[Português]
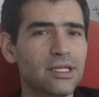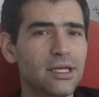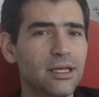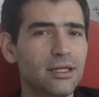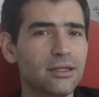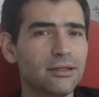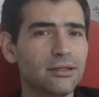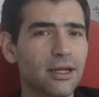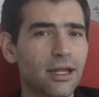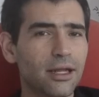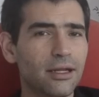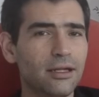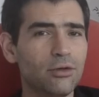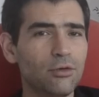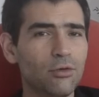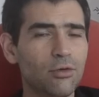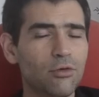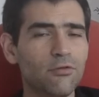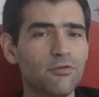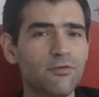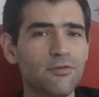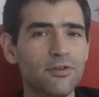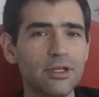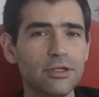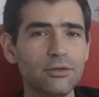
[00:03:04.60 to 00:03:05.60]
a entrar em
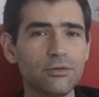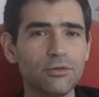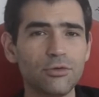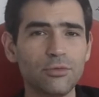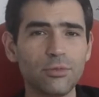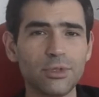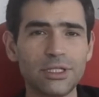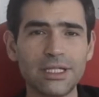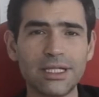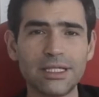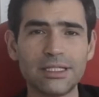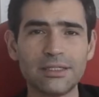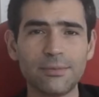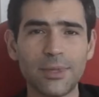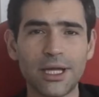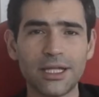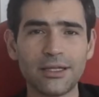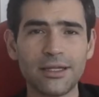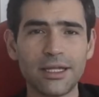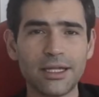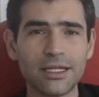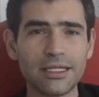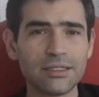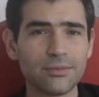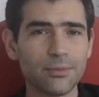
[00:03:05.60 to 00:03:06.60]
conflito com uma das
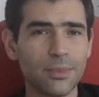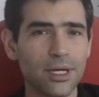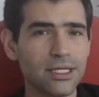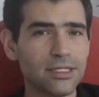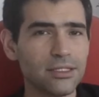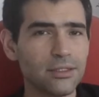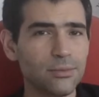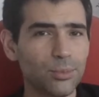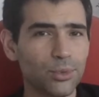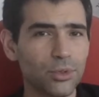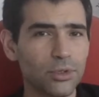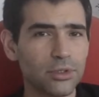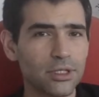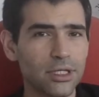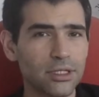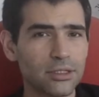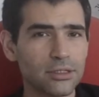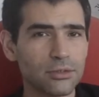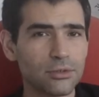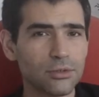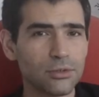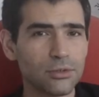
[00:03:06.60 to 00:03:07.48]
matérias mais importantes do